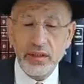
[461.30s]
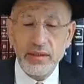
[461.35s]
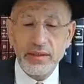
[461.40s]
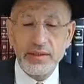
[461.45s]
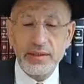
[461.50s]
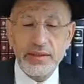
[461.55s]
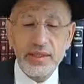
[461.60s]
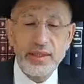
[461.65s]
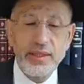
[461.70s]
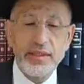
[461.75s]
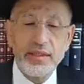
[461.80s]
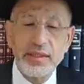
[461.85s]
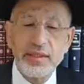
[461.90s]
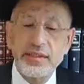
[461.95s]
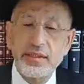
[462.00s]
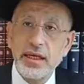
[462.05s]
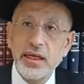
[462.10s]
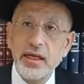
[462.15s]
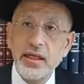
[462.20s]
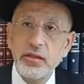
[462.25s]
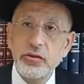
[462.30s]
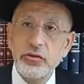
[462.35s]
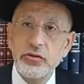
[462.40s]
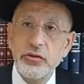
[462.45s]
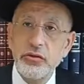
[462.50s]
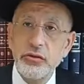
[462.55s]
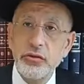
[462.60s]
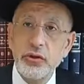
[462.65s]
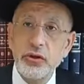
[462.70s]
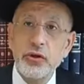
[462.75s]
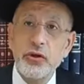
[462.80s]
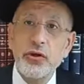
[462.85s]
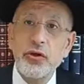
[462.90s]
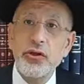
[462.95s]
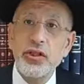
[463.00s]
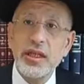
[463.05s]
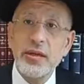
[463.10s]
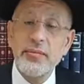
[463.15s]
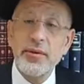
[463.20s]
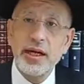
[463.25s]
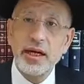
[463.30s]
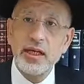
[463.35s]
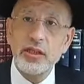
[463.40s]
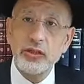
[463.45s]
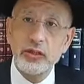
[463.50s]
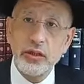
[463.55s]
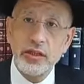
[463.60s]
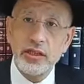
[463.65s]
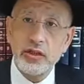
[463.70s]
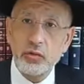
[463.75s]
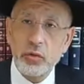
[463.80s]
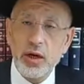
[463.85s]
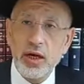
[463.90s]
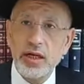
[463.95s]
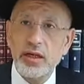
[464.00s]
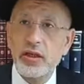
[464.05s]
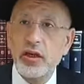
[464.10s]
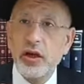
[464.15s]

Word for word: c'est les dessins du redémarrage de l'histoire,